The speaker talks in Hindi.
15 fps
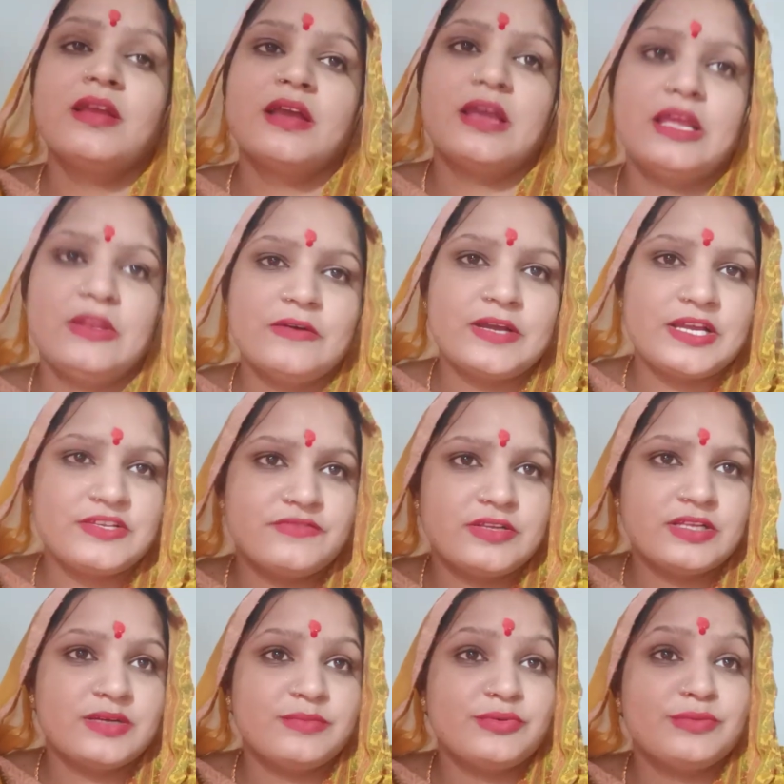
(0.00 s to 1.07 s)
हेलो गाइस
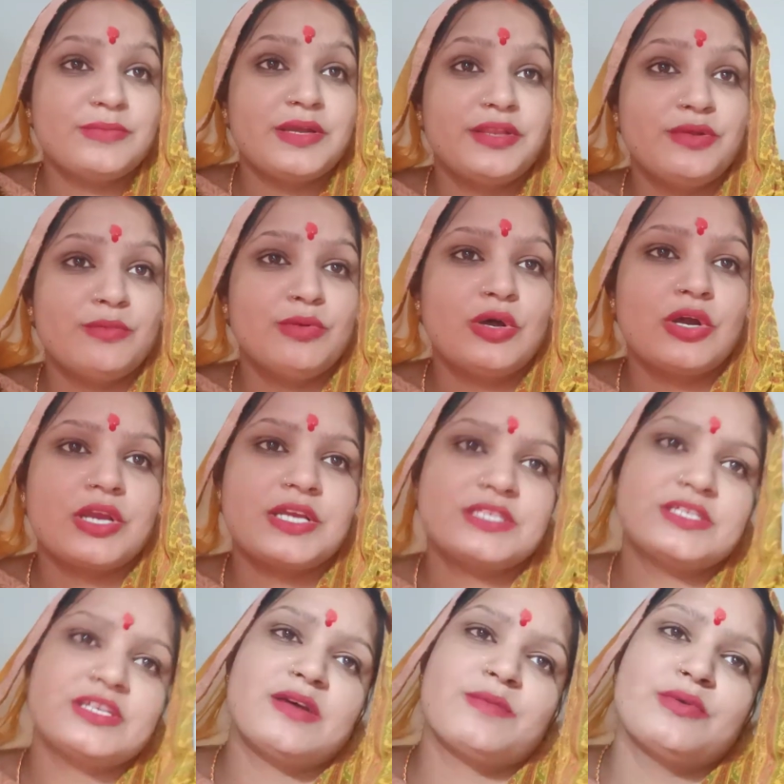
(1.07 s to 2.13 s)
वेलकम टू माय न्यू ब्लॉग
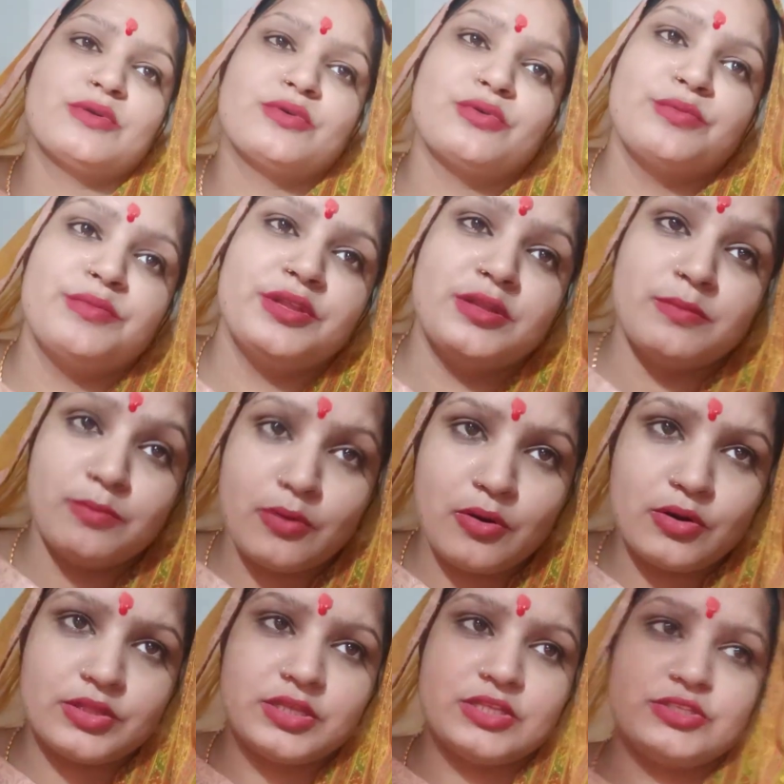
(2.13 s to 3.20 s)
कैसे हैं आप लोग उम्मीद है
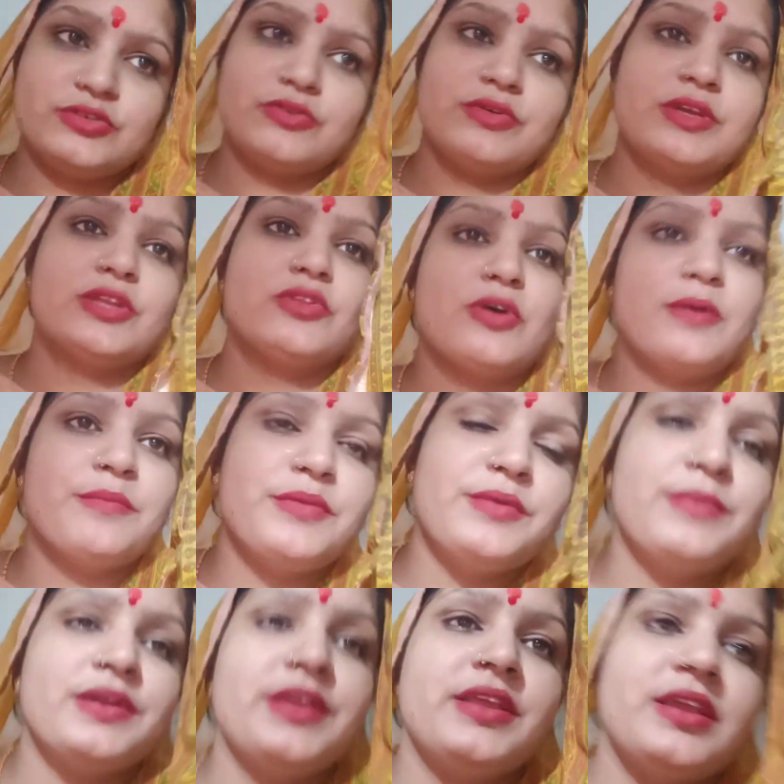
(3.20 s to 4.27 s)
बहुत अच्छे होंगे तो हम
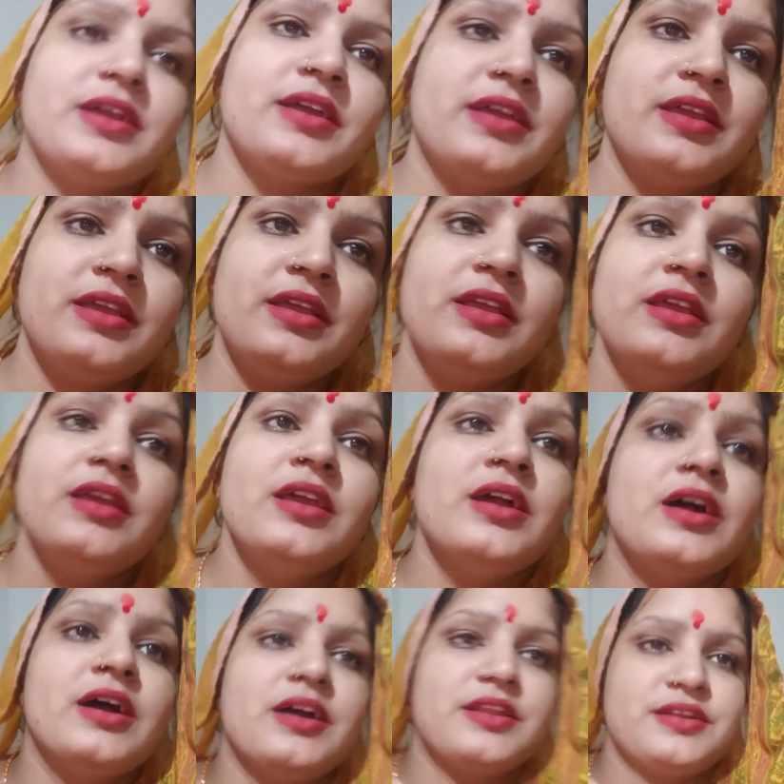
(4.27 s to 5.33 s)
भी बढ़िया हैं
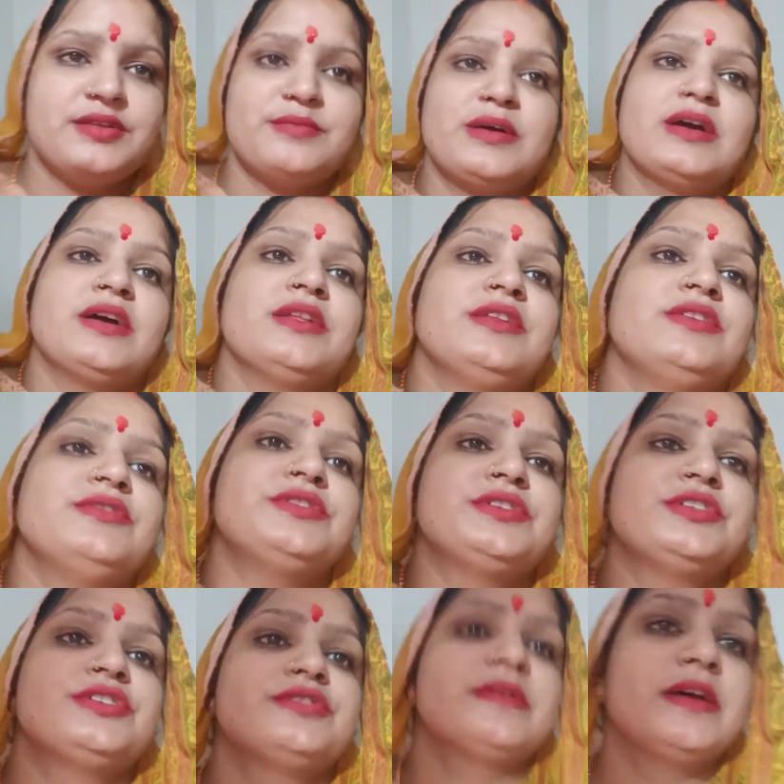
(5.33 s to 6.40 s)
हर हर महादेव
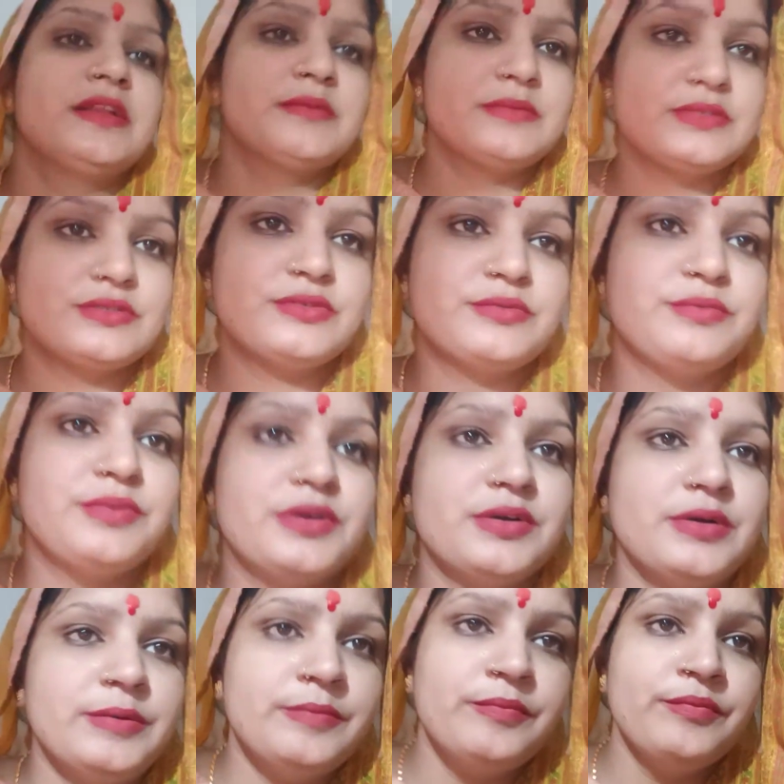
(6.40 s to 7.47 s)
शिशवाय
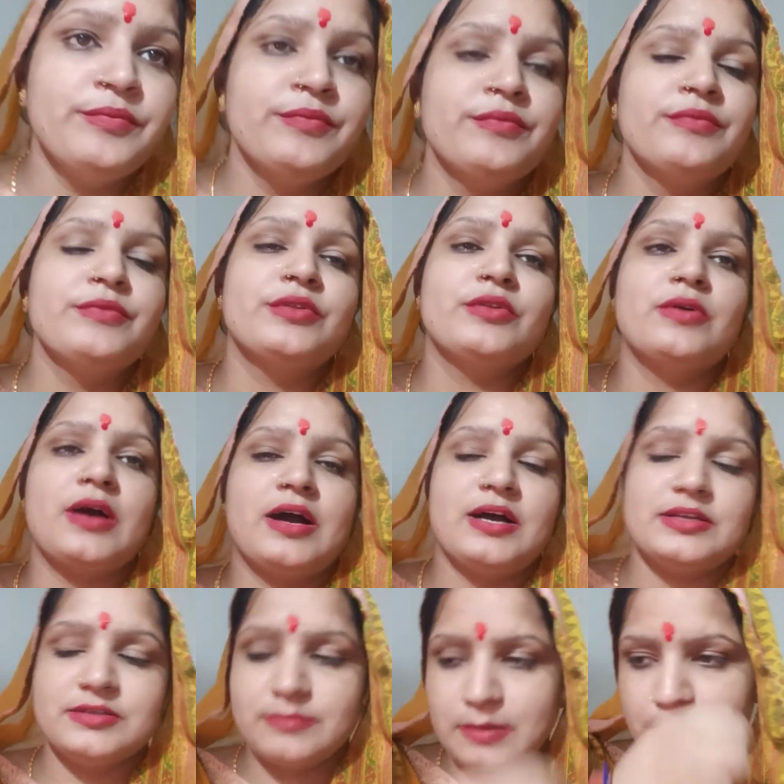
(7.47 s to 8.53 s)
नमस्तभ्याम तो
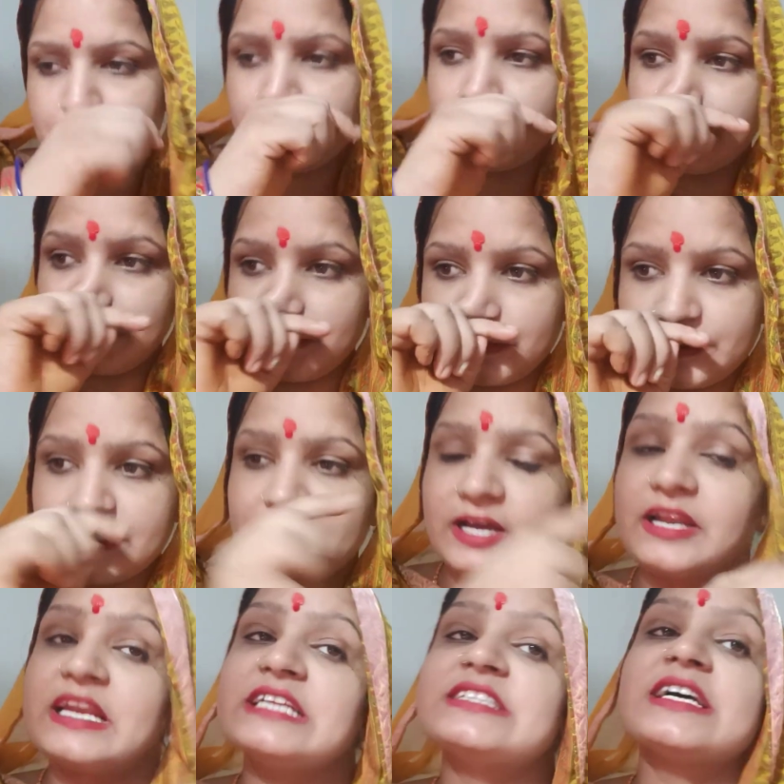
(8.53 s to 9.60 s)
आज हम आप लोगों को
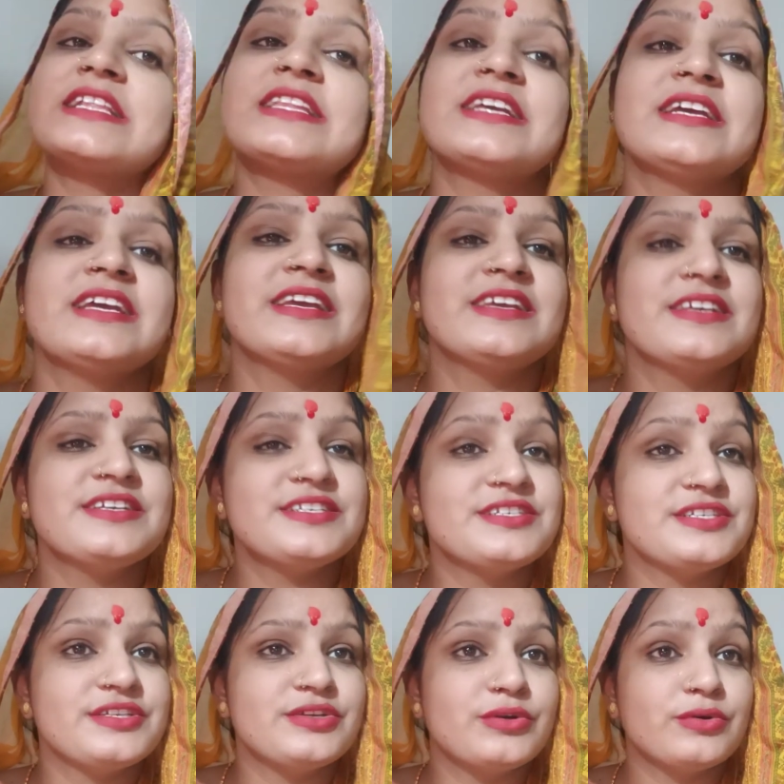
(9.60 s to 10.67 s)
दिखाना चाहते हैं कि
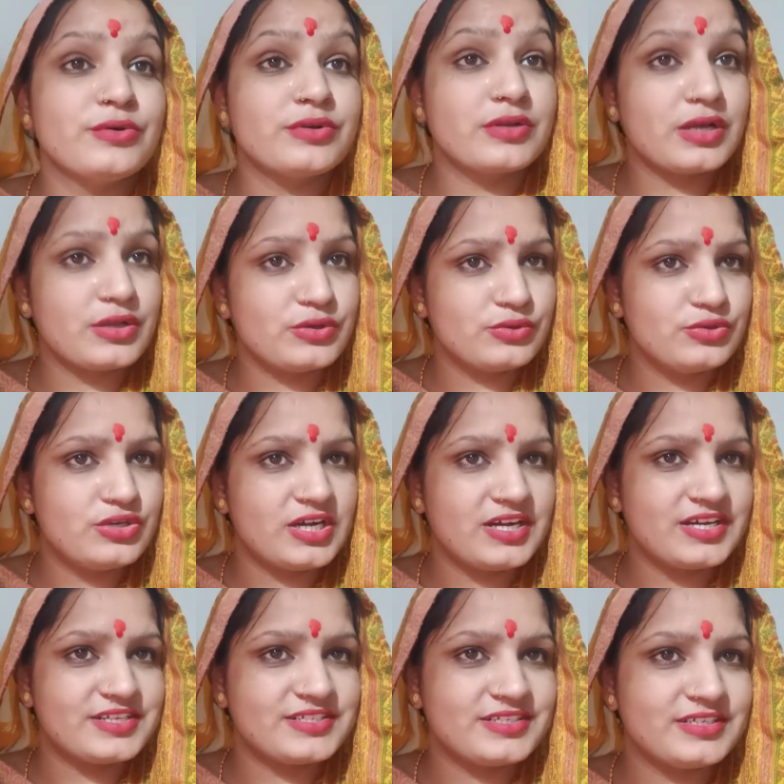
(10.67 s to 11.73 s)
शिहोर का
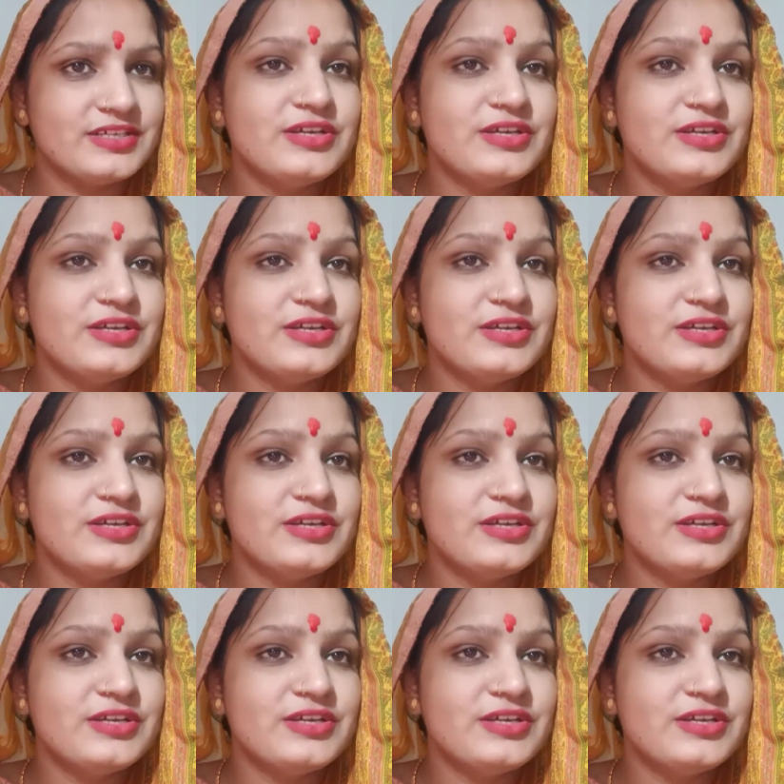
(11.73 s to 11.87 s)
रुद्राक्ष